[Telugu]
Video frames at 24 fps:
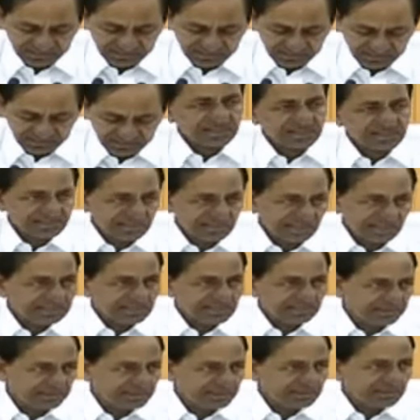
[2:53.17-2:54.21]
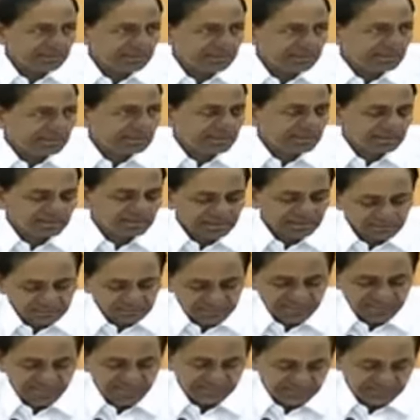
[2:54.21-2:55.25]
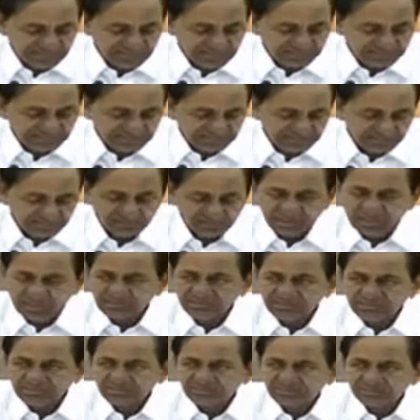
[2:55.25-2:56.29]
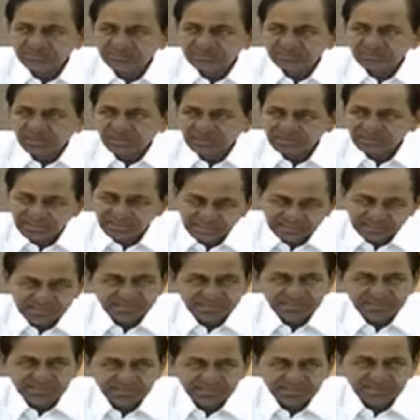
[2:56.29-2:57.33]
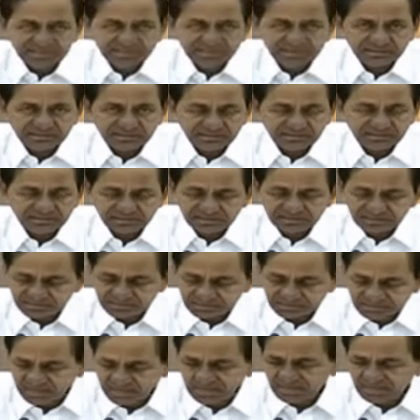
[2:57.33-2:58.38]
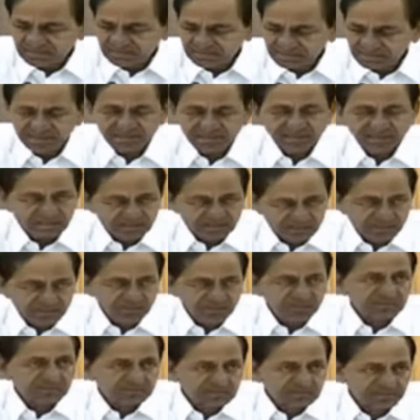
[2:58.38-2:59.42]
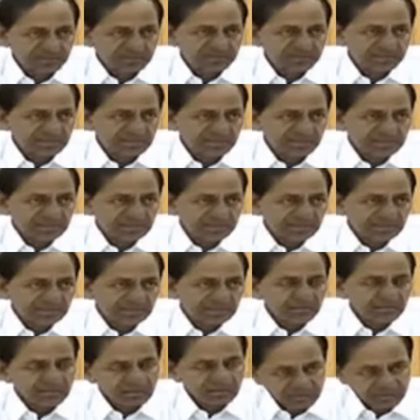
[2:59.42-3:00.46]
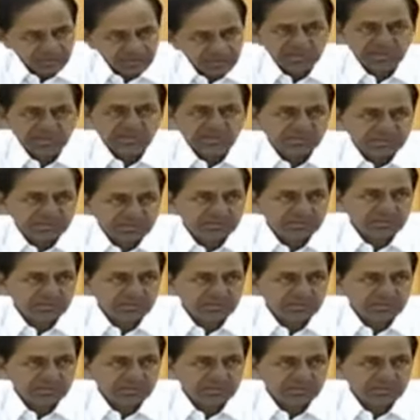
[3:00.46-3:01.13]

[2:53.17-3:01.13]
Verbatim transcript: సహకరించాలని చెప్పి నేను ప్రజలకు విజ్ఞప్తి చేస్తూ ఉన్నాను దయచేసి సహకరిస్తే ఈ నాలుగు రోజులు ఓపిక పడితే ఒకవేళ మన అదృష్టం